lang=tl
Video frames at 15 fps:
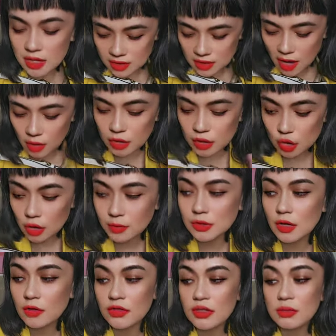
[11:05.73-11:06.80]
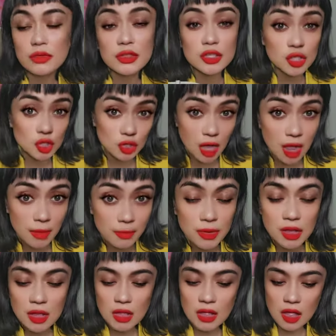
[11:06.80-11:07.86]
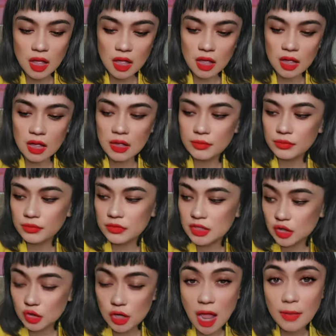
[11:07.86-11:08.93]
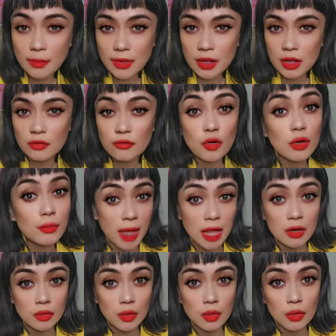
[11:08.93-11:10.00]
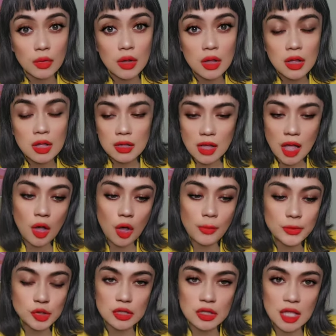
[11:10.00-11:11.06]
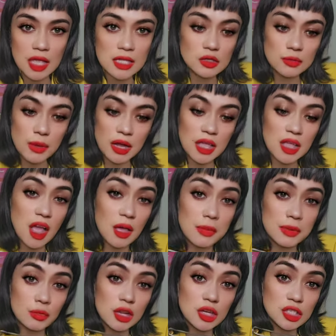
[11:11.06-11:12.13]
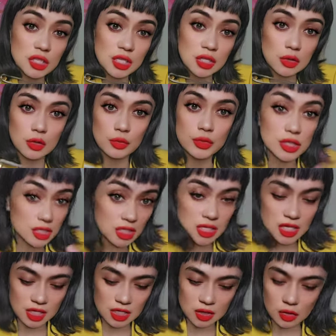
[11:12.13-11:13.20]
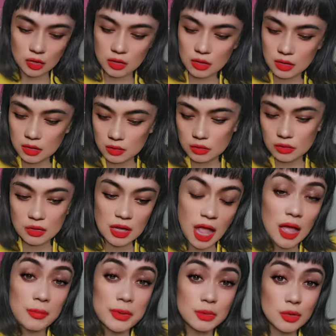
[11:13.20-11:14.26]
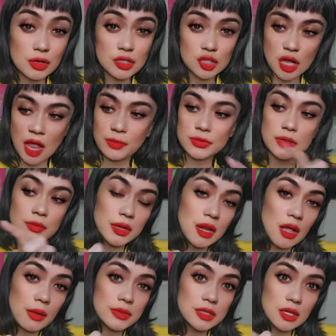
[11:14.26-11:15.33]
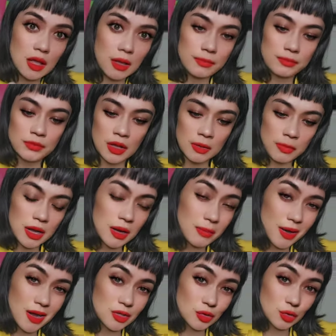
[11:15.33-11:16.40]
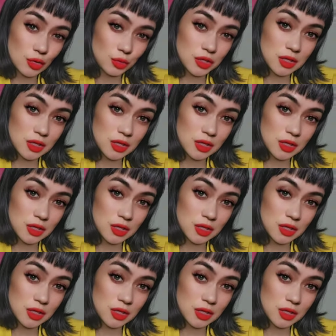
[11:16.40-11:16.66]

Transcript: Now, in terms of the, the strap, uh, the strap for micro, ang option niya is yung parang ikakabit mo lang siya dito, which is hindi ganito kakabit mo yung strap sa pinakamasikip para parang isusuot mo